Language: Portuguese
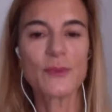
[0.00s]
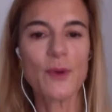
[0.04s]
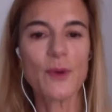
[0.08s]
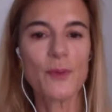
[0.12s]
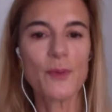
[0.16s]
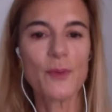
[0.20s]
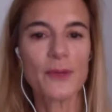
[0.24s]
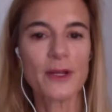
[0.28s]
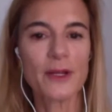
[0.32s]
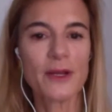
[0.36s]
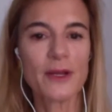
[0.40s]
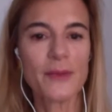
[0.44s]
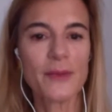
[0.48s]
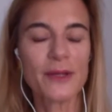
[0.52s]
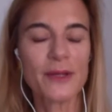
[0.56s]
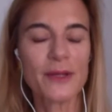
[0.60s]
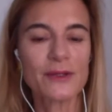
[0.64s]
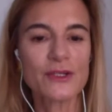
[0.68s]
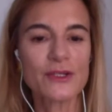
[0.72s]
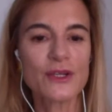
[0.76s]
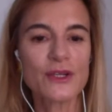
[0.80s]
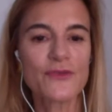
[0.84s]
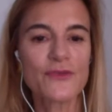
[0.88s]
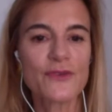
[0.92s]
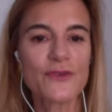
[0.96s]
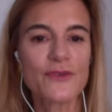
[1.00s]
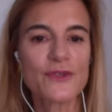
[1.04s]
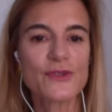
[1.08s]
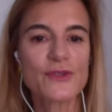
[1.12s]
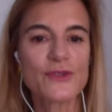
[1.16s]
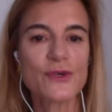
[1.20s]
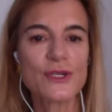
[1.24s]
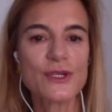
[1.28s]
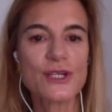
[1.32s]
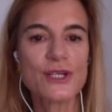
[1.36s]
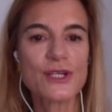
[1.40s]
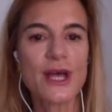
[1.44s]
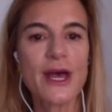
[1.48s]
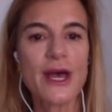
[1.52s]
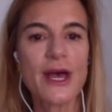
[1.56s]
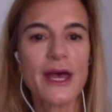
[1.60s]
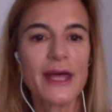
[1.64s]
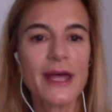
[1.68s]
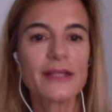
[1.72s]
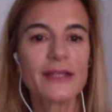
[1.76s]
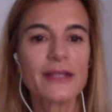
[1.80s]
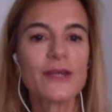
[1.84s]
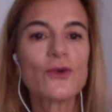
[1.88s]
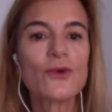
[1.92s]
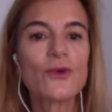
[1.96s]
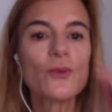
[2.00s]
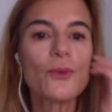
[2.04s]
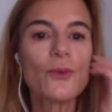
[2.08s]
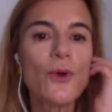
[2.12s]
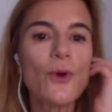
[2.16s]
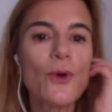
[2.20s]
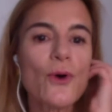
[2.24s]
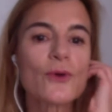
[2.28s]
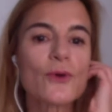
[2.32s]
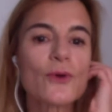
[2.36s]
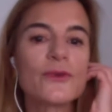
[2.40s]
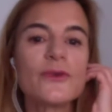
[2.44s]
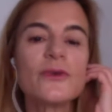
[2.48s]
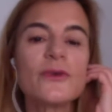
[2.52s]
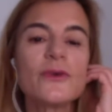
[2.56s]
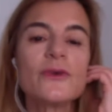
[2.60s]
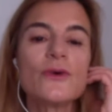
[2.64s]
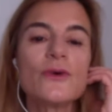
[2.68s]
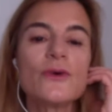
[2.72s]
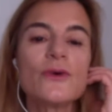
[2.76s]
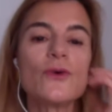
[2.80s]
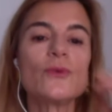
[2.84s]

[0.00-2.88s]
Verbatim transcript: o planeamento das refeições, é ter um bloco de,